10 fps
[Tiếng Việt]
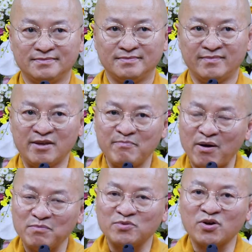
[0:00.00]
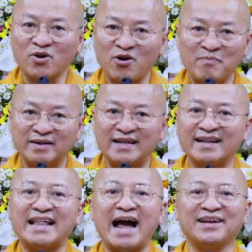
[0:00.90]
chỉ mong cho con mình thành
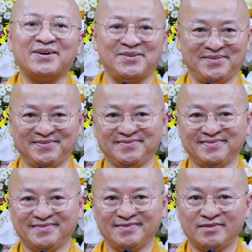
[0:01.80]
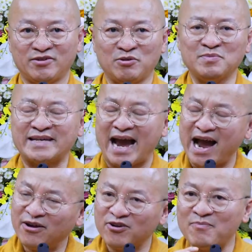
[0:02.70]
tài thôi, cũng
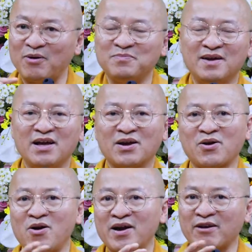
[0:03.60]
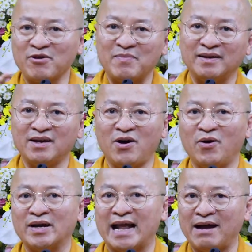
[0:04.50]
chả có mong con em của mình nó
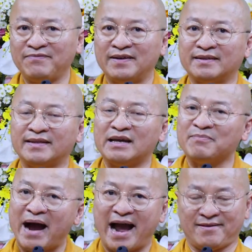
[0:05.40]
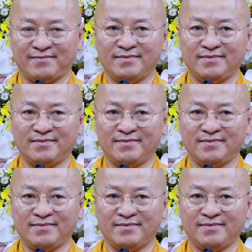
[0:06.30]
hồi đáp về tiền bạc